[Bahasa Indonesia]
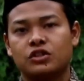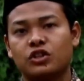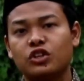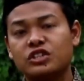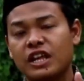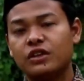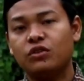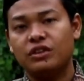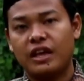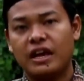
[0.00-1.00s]
Contoh
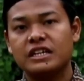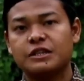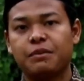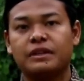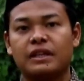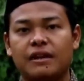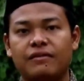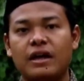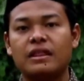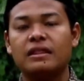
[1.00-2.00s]
selanjutnya seperti
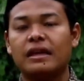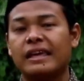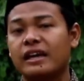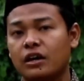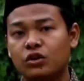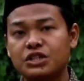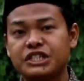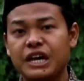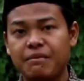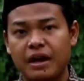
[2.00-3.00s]
lafaz ihron
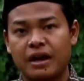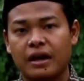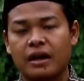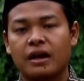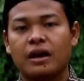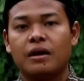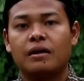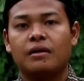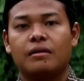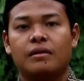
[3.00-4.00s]
jama.
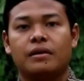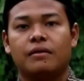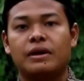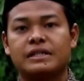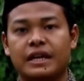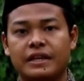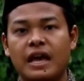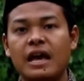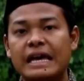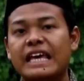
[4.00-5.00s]

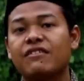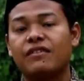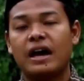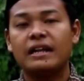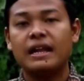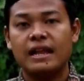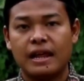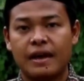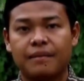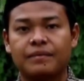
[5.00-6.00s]
Wazannya if'an
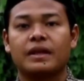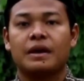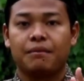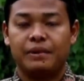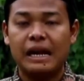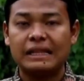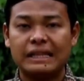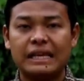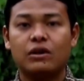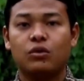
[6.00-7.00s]
lala.
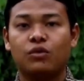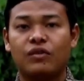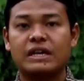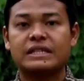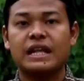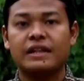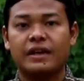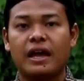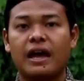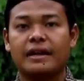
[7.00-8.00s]
Berarti huruf
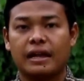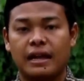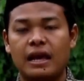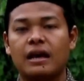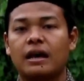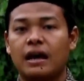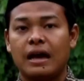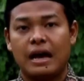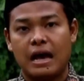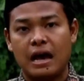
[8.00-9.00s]
asalnya adalah
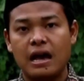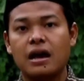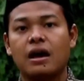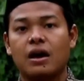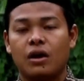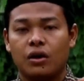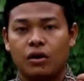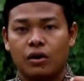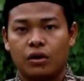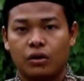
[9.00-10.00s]
ha,
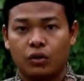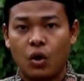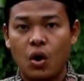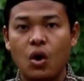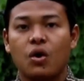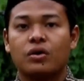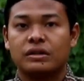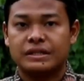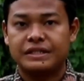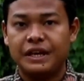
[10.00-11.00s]
ro,
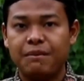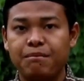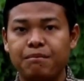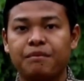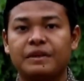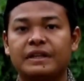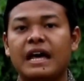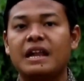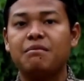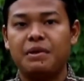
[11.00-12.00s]
jim,
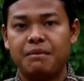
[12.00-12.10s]
dan